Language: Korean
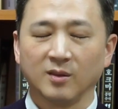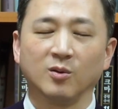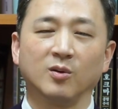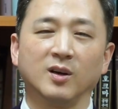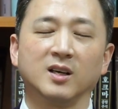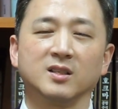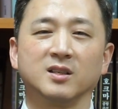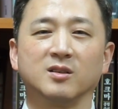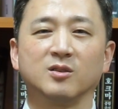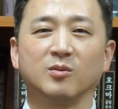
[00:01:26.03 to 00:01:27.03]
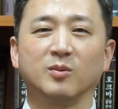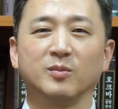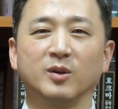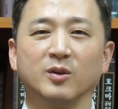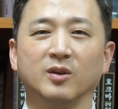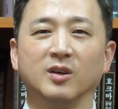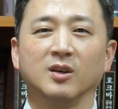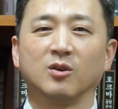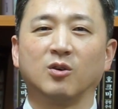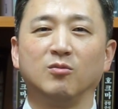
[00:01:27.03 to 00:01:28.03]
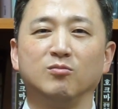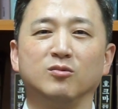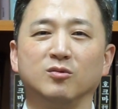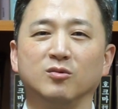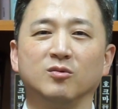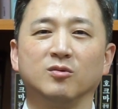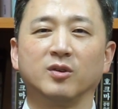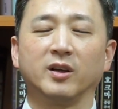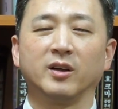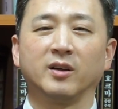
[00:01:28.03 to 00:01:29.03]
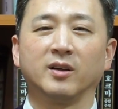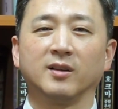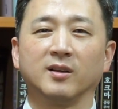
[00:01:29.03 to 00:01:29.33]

또 한 가지 예를 들어보면 건물에